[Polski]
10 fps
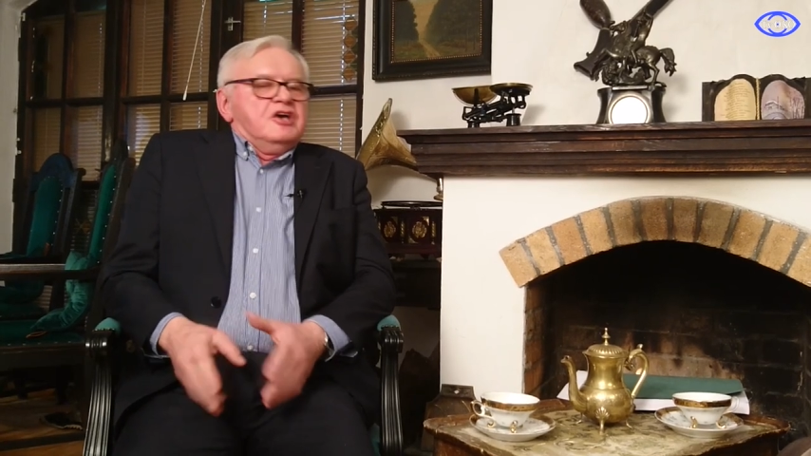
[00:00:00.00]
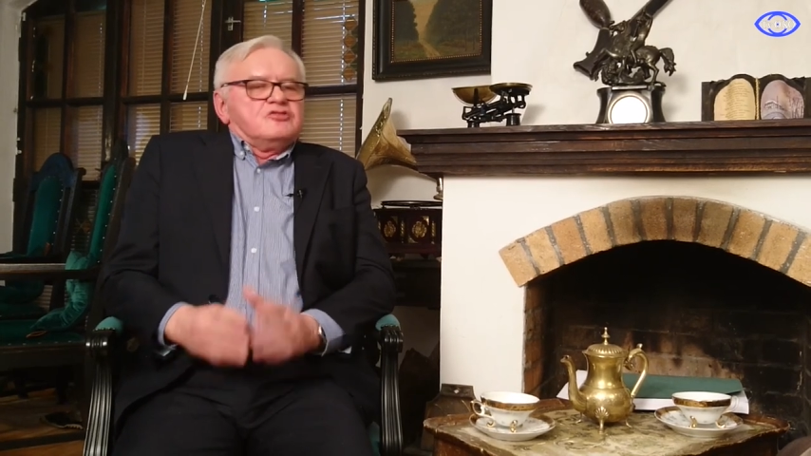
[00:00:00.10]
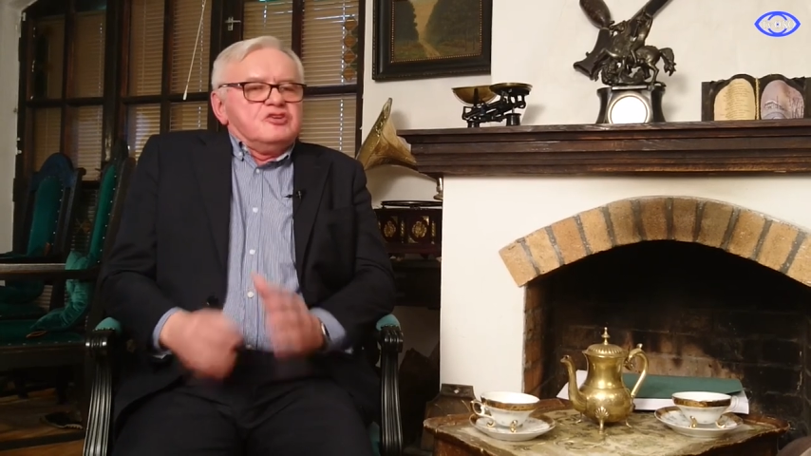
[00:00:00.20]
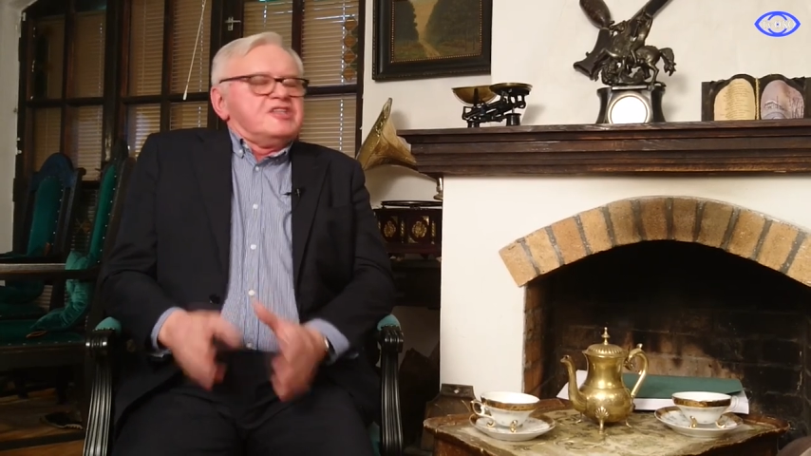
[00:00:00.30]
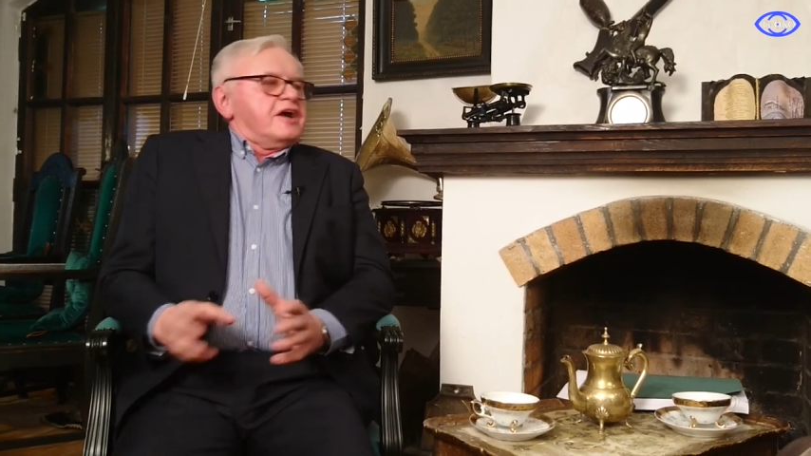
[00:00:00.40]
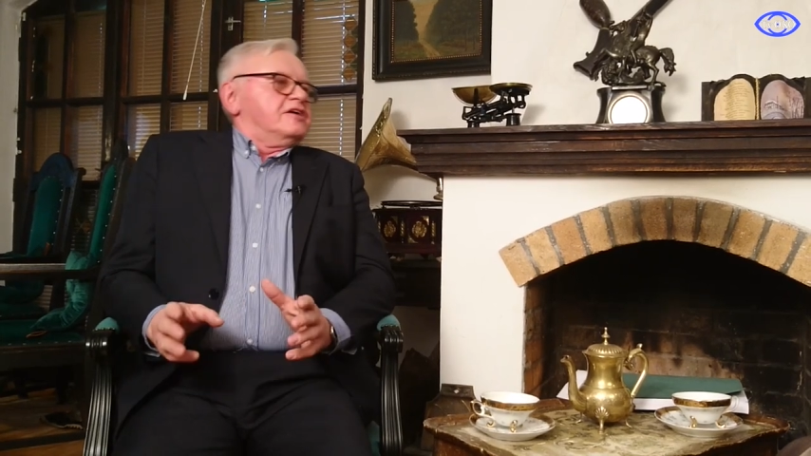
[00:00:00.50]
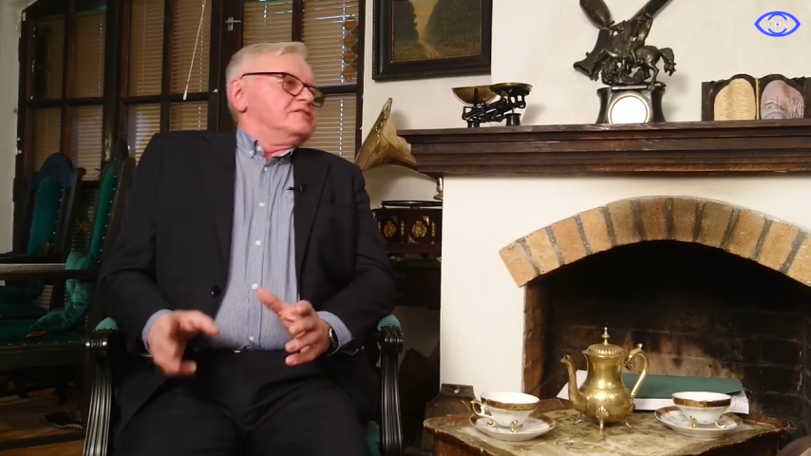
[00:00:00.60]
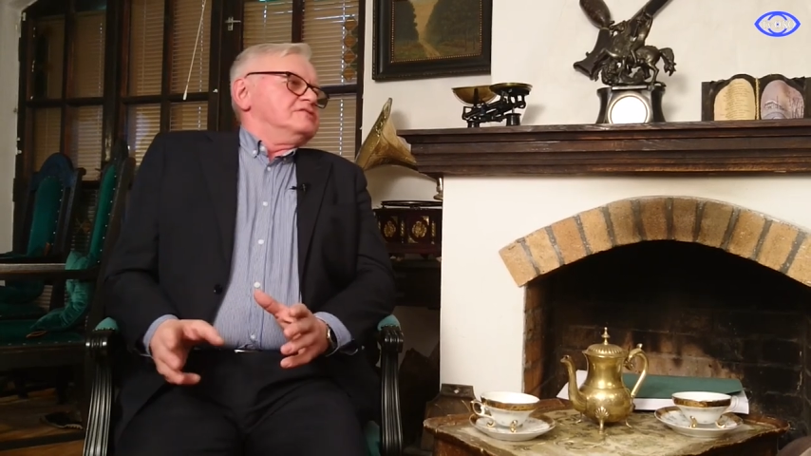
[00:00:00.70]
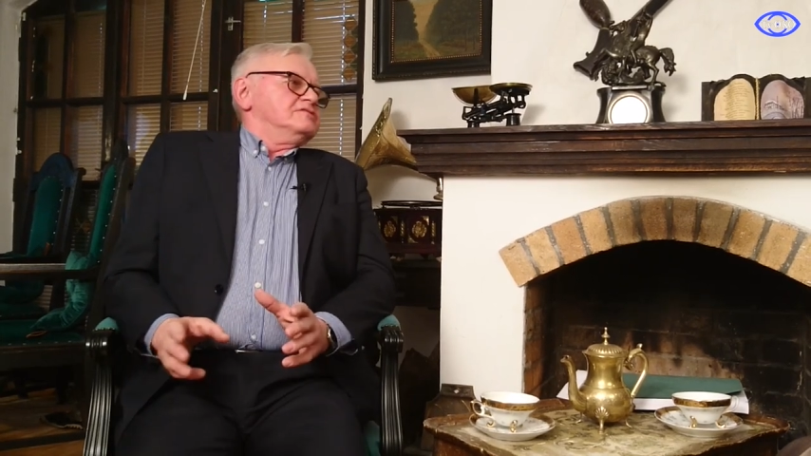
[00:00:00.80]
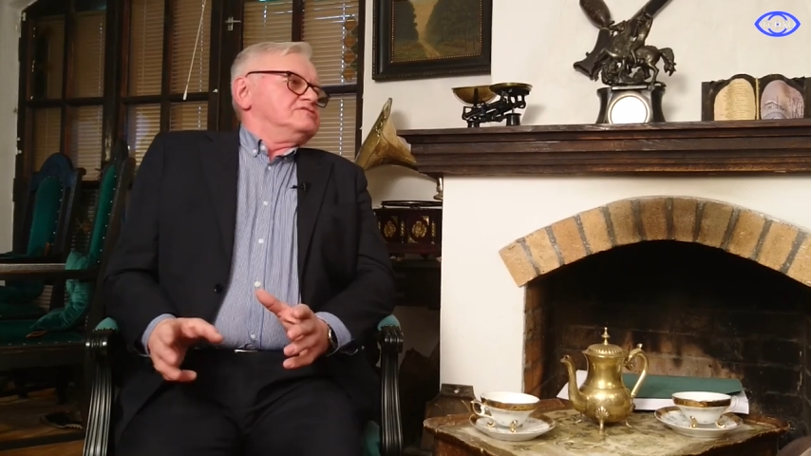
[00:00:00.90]
to i tak
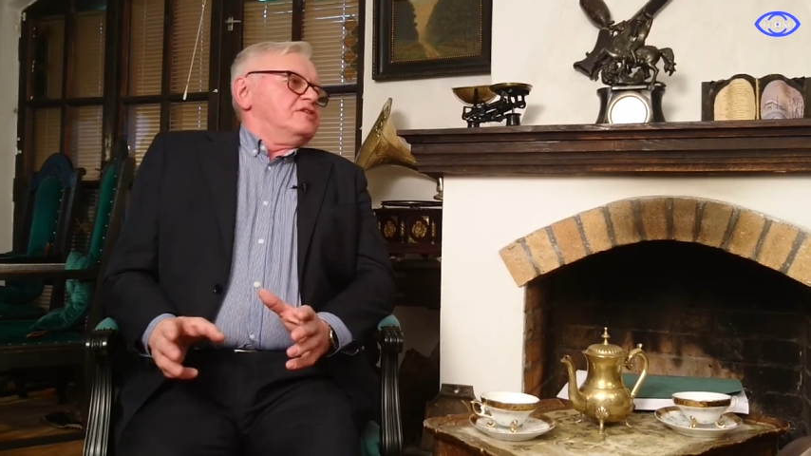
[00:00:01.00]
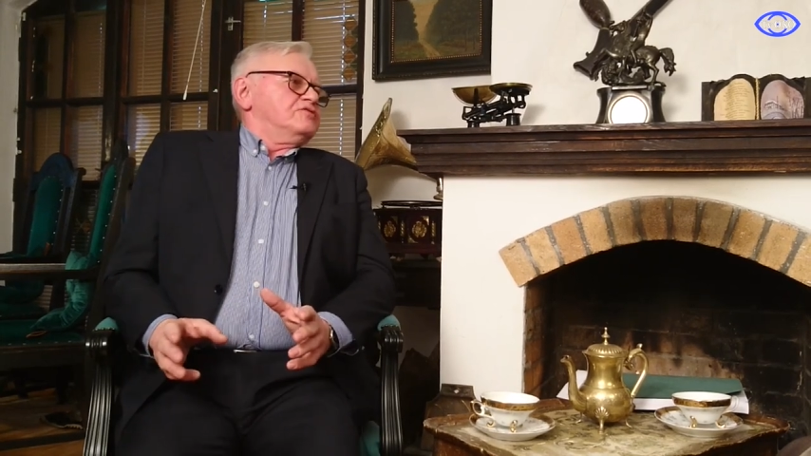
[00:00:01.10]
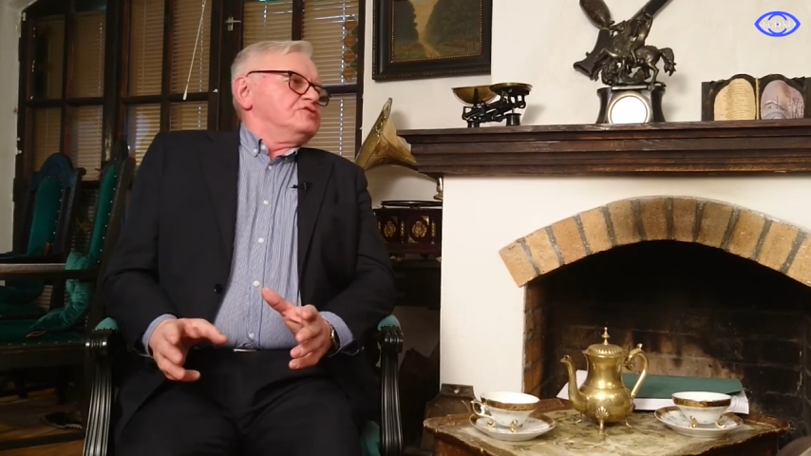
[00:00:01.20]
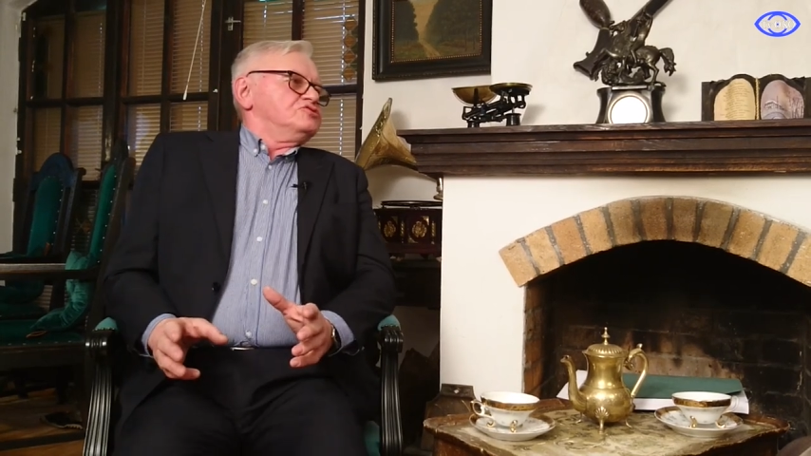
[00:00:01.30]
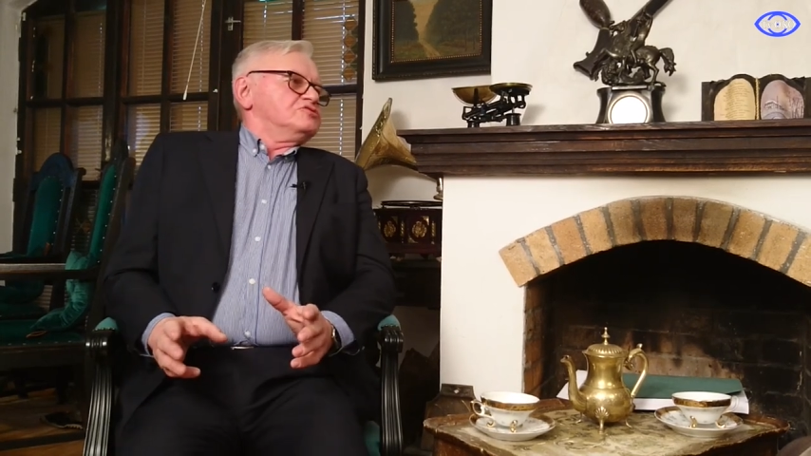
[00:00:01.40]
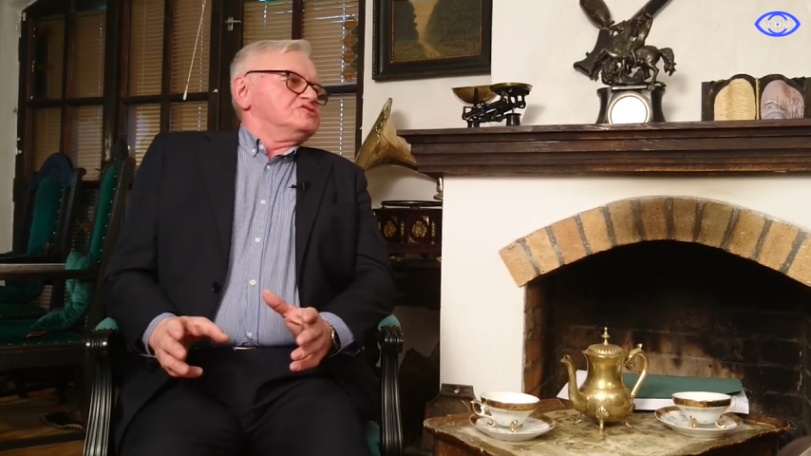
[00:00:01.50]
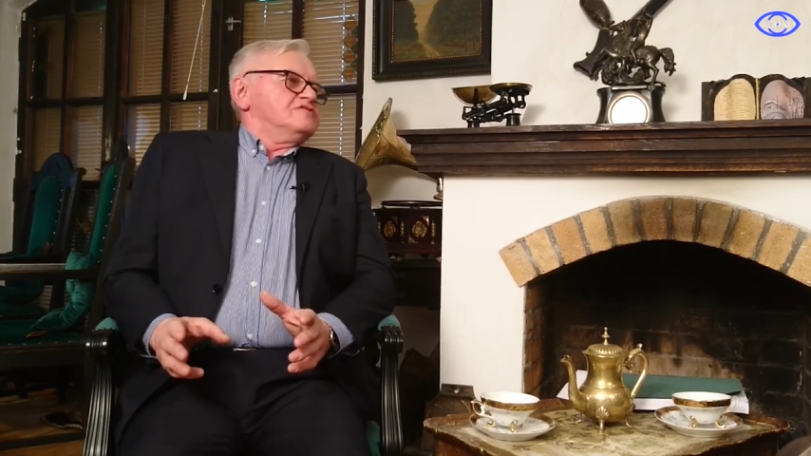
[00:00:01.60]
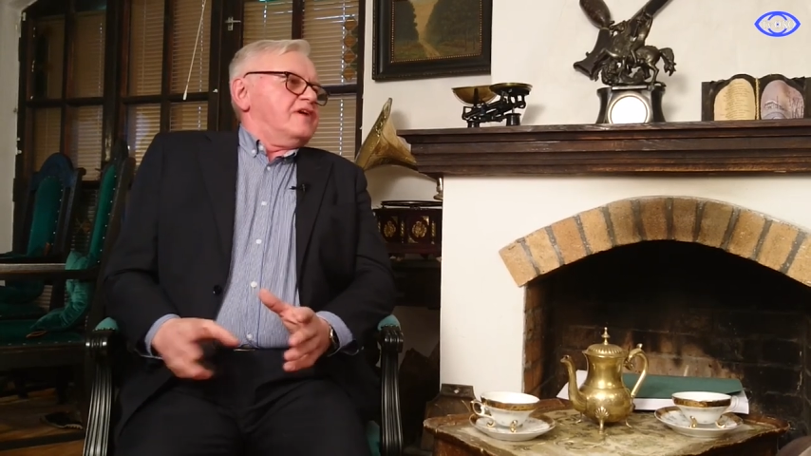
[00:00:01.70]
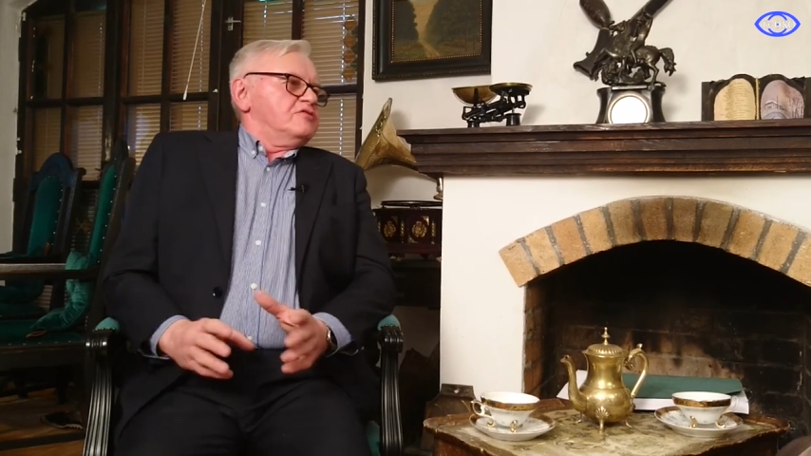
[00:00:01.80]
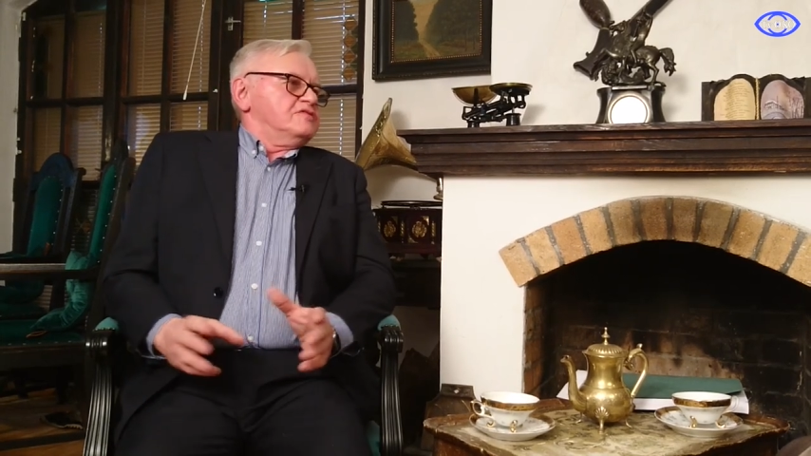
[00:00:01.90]
e, telefony się
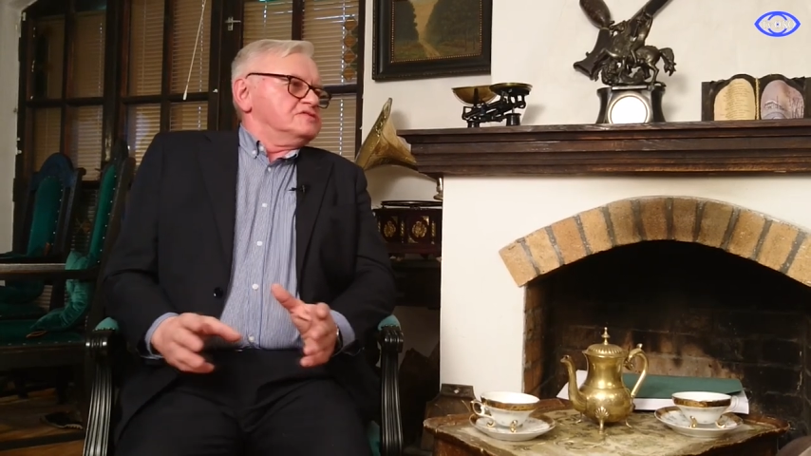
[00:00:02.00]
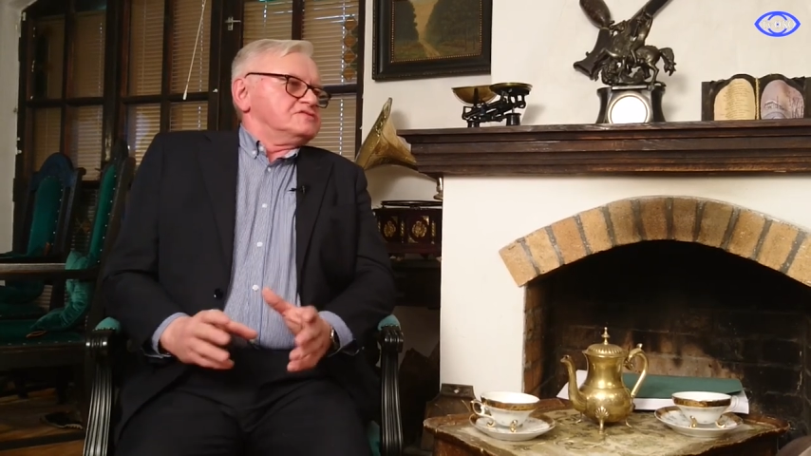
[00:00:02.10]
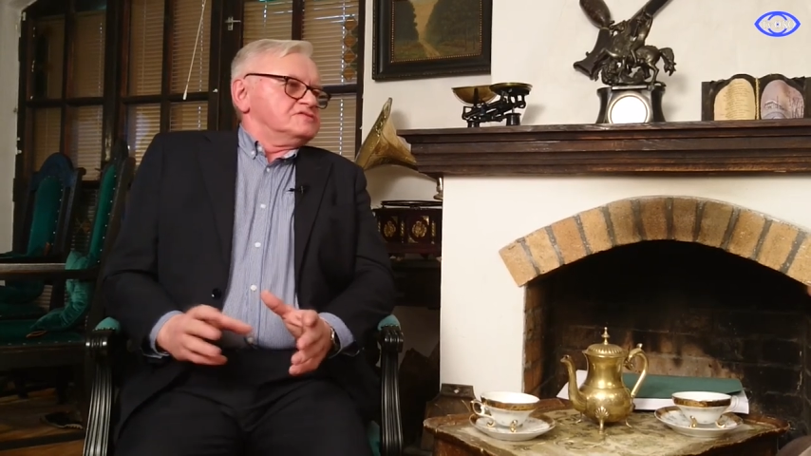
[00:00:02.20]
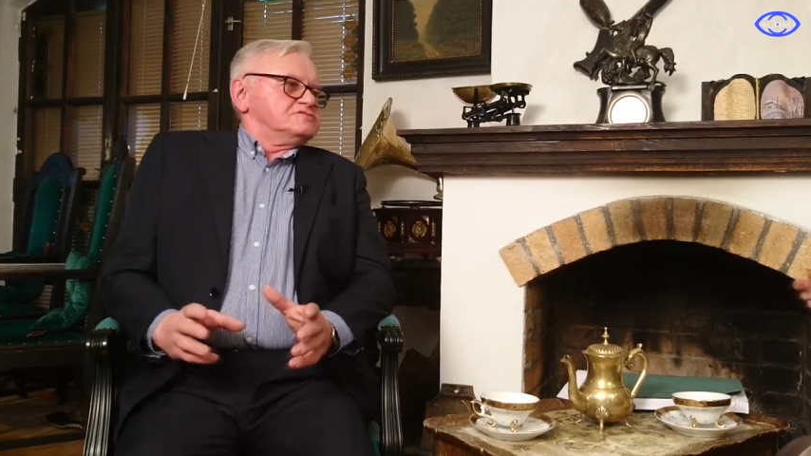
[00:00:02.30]
odzywały, więc